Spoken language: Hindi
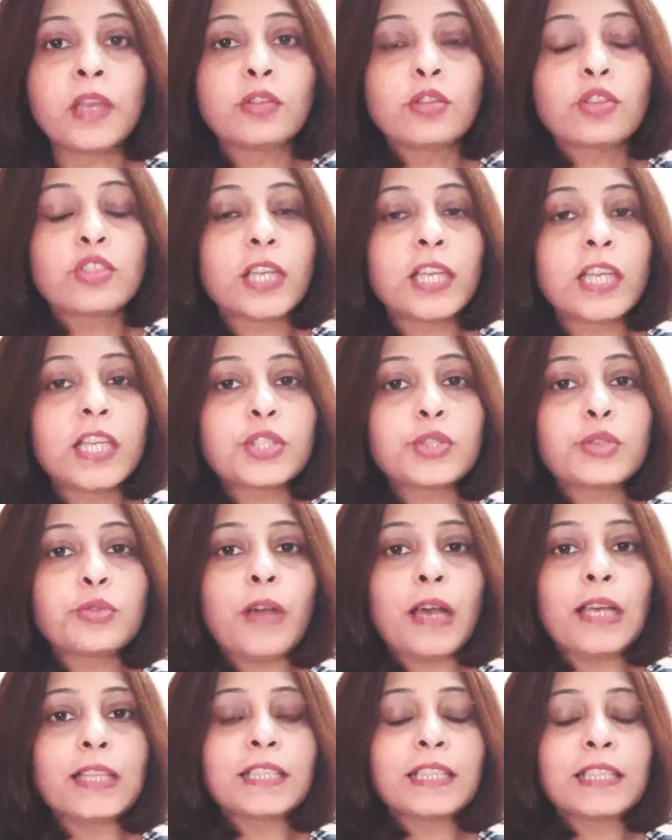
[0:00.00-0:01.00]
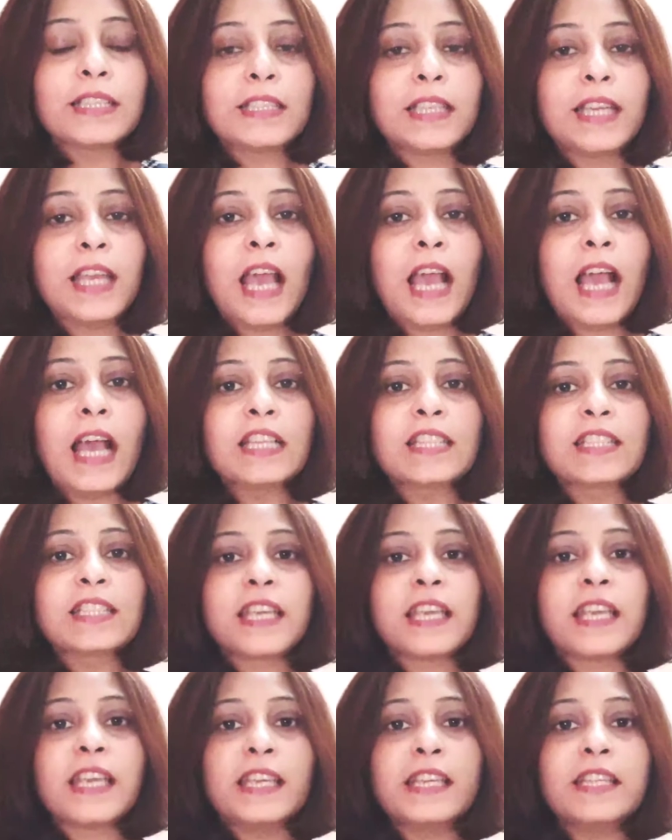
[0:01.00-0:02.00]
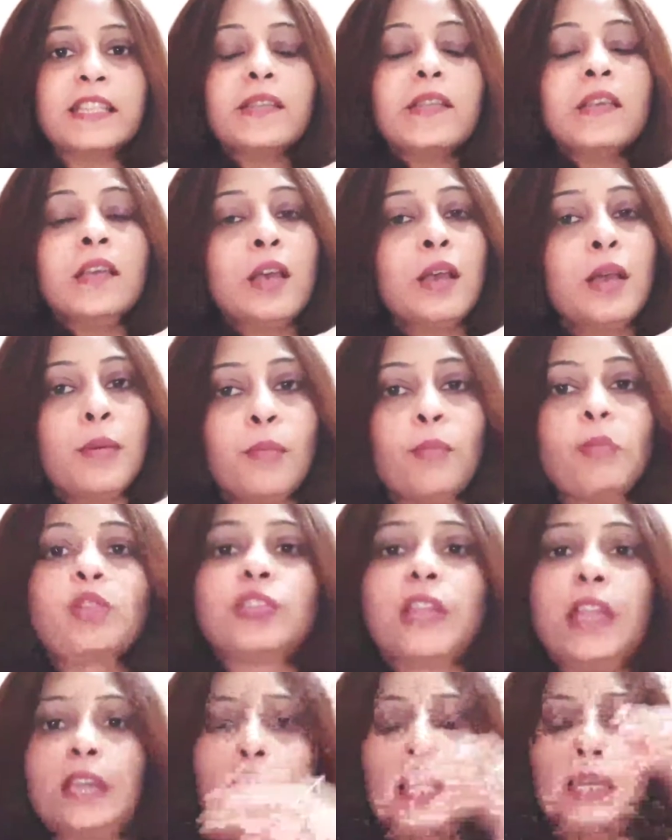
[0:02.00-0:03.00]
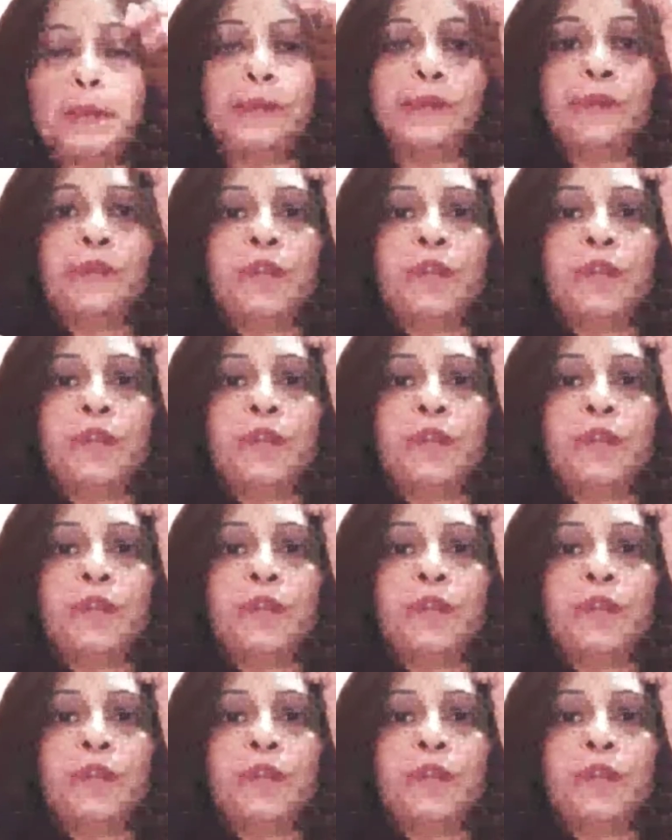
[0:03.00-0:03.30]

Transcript: तो चलिए शुरुआत करते हैं आज के इस मुद्दे की